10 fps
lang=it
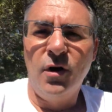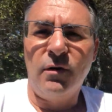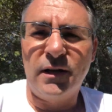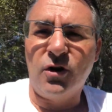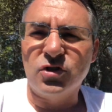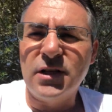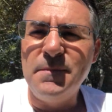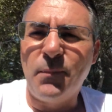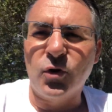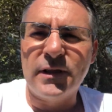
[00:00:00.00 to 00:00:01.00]
qualcosa di
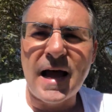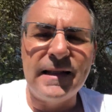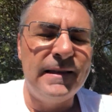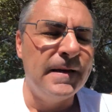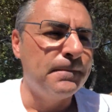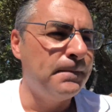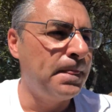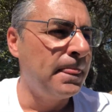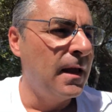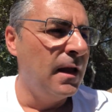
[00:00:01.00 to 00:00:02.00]
importante.
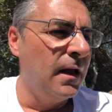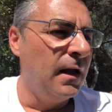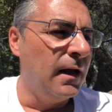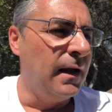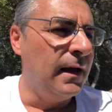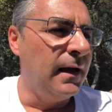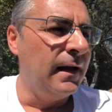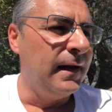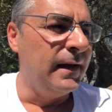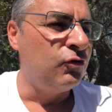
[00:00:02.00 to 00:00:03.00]

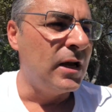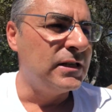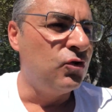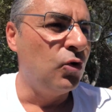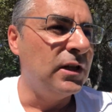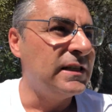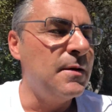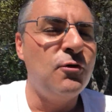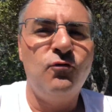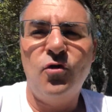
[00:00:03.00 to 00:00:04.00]
Eh, cioè se tu ad
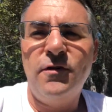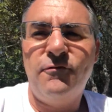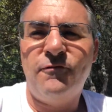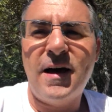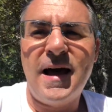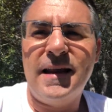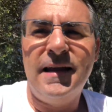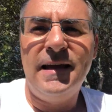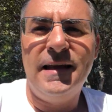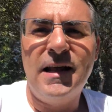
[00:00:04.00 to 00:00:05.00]
esempio vuoi
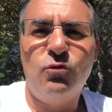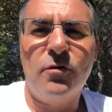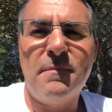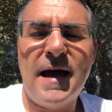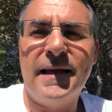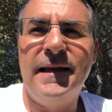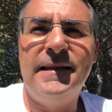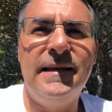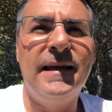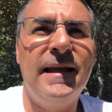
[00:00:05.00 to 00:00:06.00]
fare network
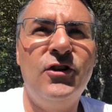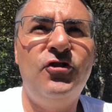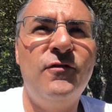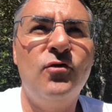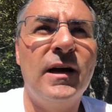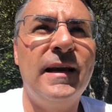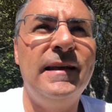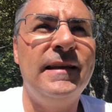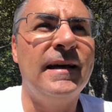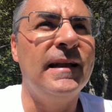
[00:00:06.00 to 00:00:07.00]
marketing e ricevi una
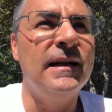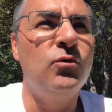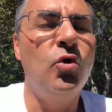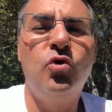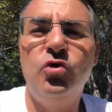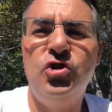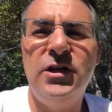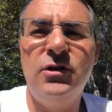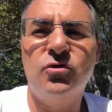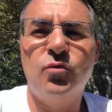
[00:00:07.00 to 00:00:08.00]
critica dal tuo
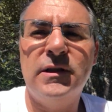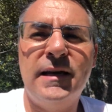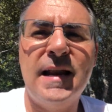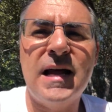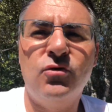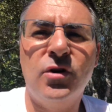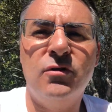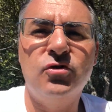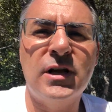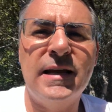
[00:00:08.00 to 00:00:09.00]
cugino squatrinato che
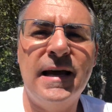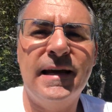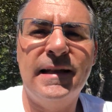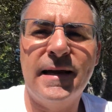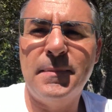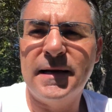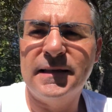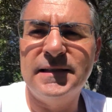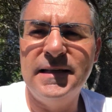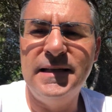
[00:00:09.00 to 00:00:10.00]
non sa neanche da che
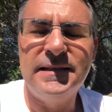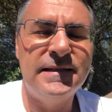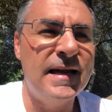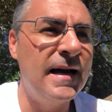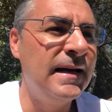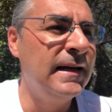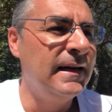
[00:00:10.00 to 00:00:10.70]
parte si inizia,